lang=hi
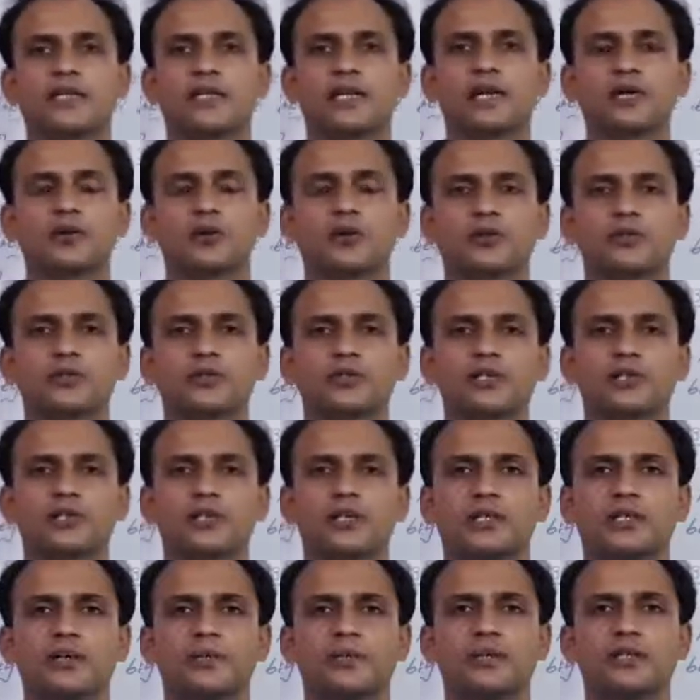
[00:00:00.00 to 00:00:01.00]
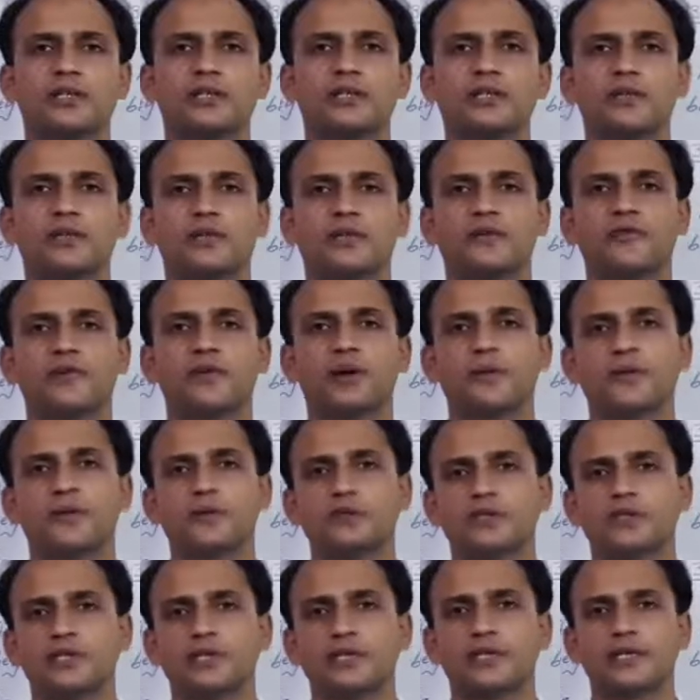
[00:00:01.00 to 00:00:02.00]
देना है और उसके साथ हमने थर्ड फॉर्म
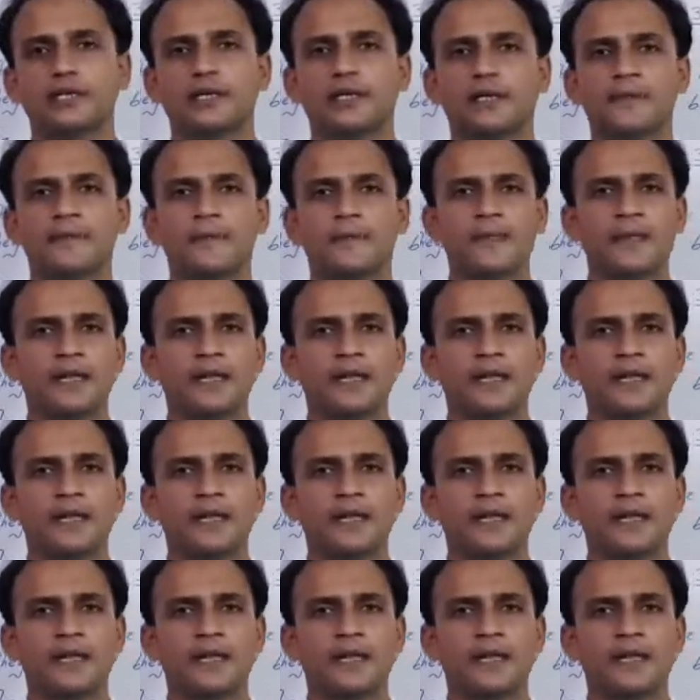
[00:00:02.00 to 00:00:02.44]
यूज़ करनी है